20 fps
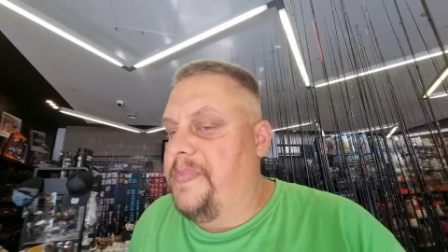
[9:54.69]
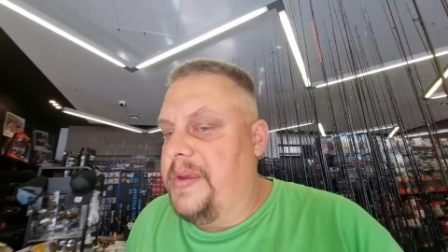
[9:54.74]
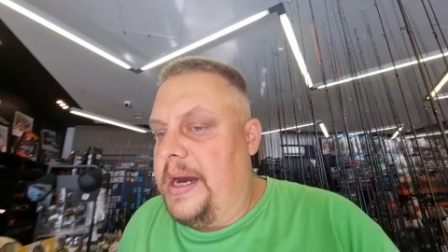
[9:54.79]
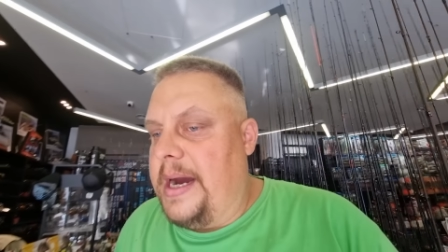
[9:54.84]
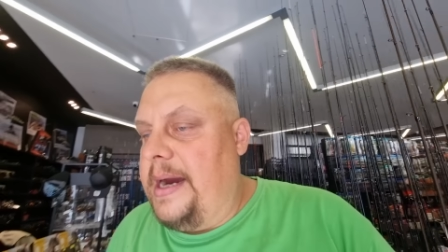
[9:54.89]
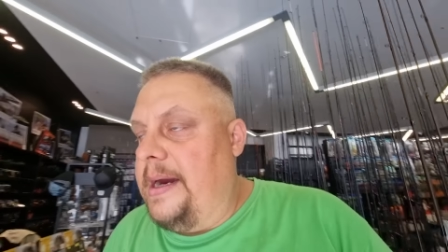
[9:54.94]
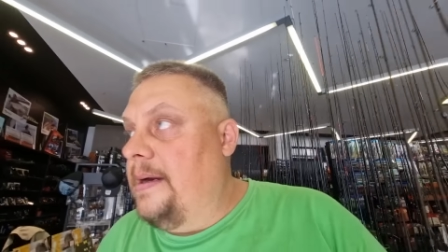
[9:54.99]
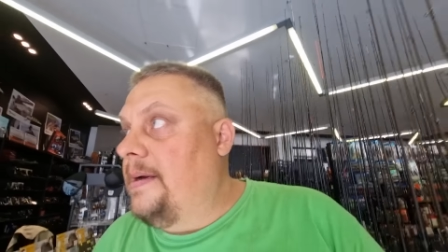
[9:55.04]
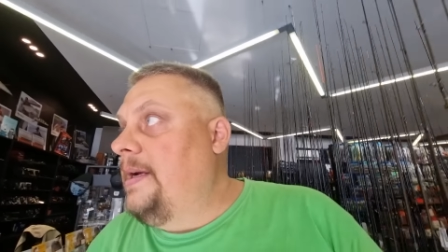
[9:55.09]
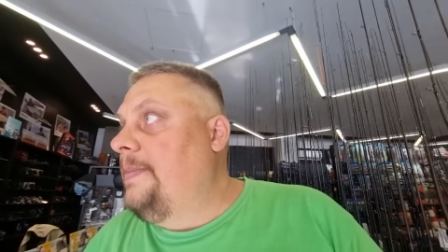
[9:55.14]

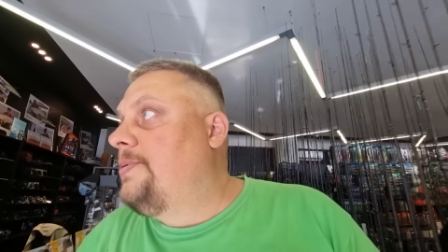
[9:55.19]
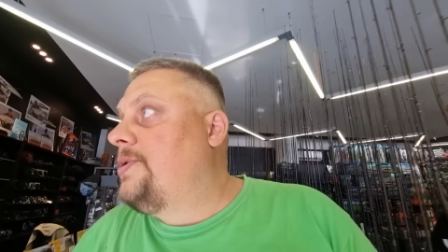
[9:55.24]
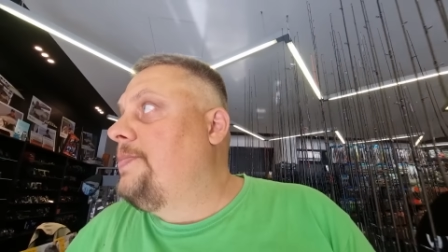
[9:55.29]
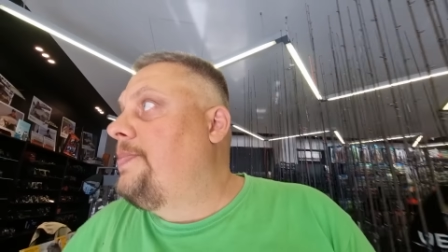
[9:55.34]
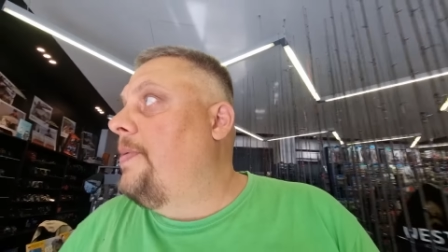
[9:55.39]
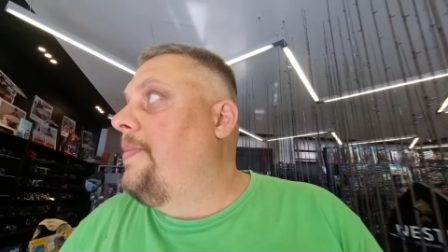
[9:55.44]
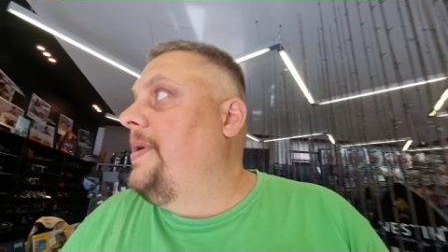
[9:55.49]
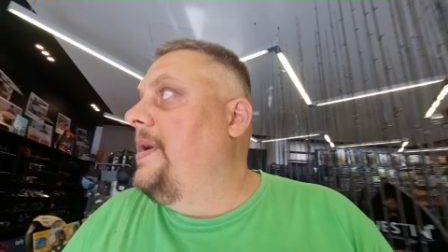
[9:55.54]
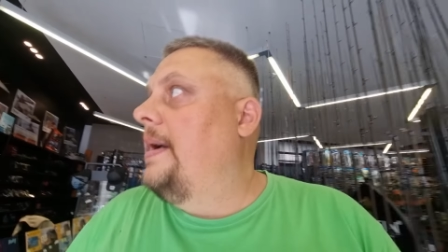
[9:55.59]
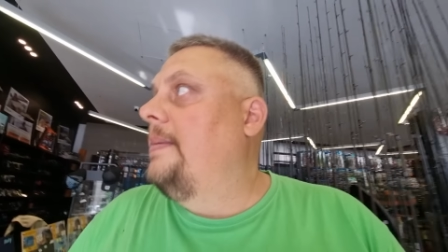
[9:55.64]
A, i
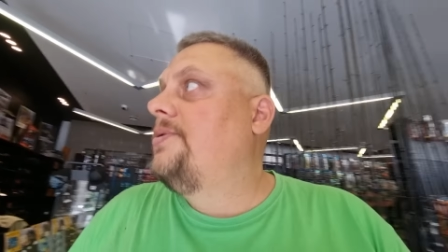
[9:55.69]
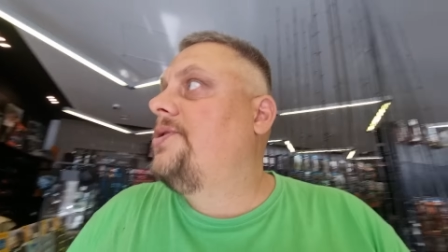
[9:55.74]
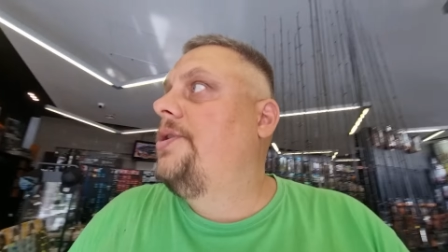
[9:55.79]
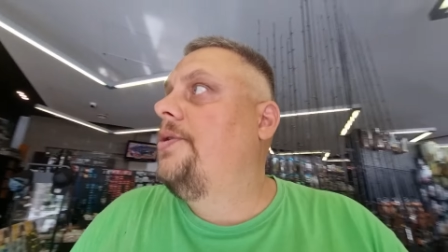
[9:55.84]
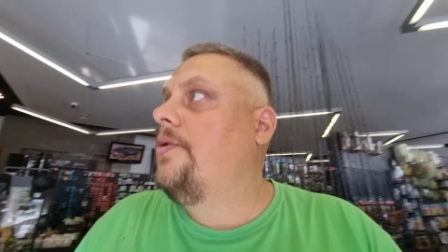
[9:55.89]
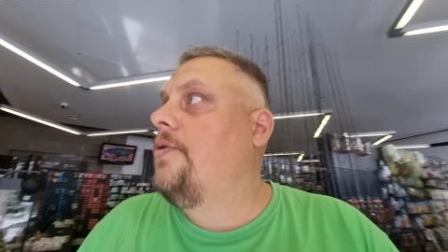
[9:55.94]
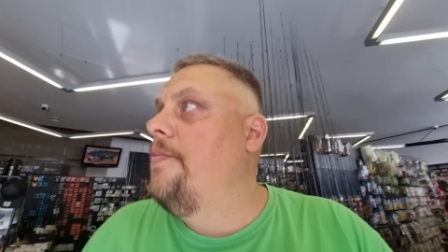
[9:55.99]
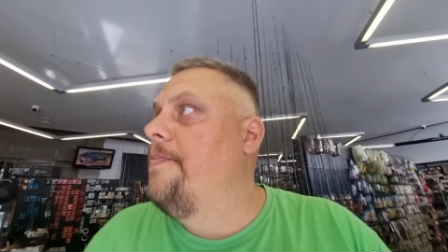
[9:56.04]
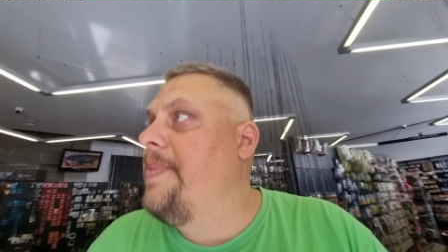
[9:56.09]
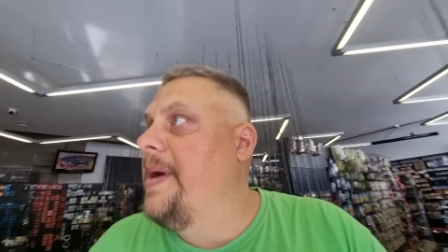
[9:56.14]
przypominam, że
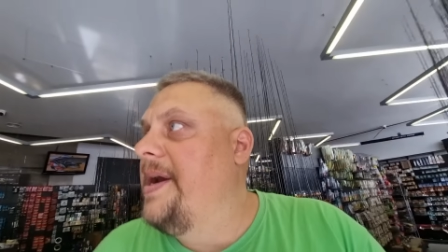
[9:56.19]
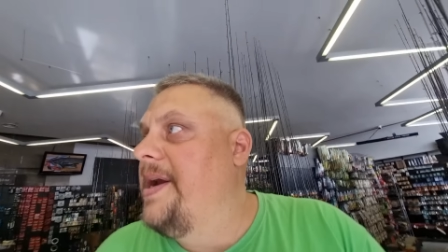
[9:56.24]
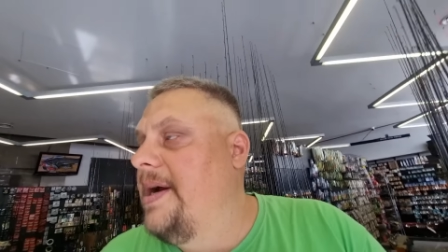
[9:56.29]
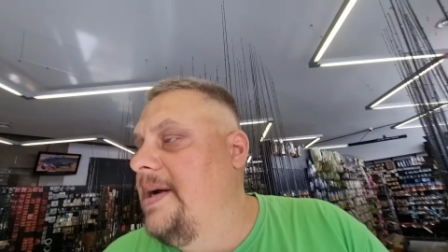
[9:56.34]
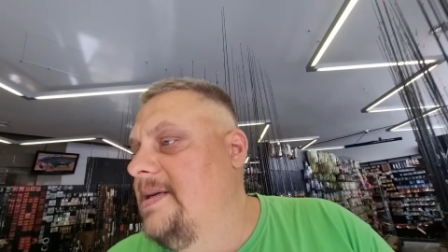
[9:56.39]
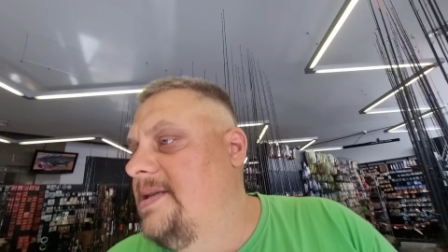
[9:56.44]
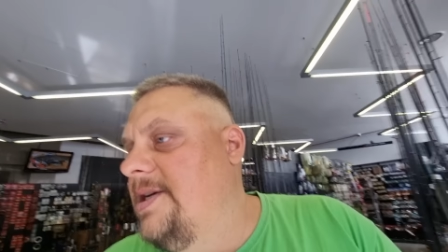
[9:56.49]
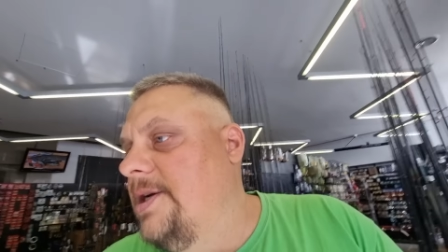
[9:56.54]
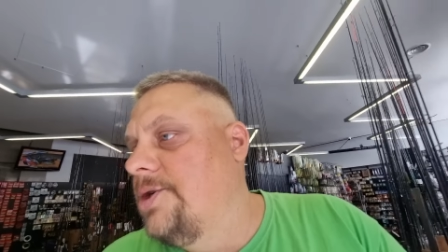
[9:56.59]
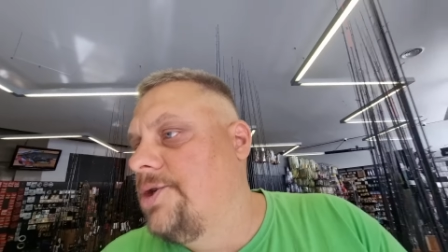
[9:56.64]
do kupienia
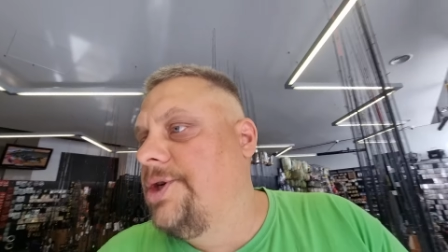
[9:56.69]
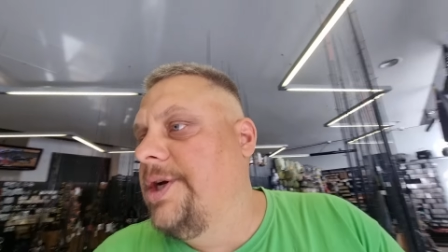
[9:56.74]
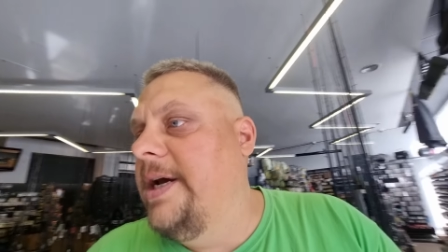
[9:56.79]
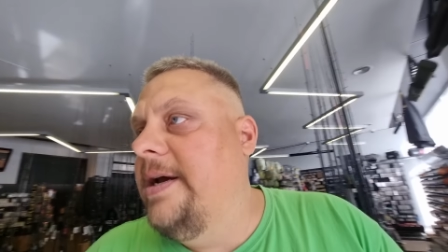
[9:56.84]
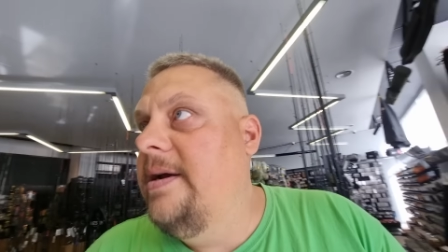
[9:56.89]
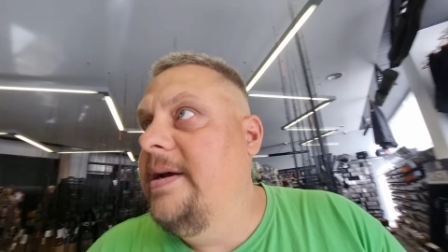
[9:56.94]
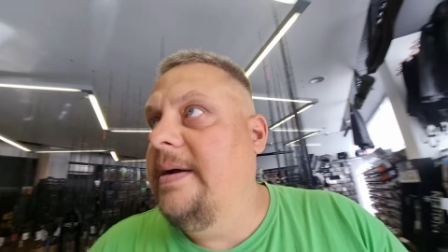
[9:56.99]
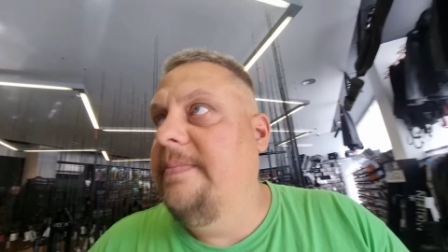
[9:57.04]
jest jeszcze,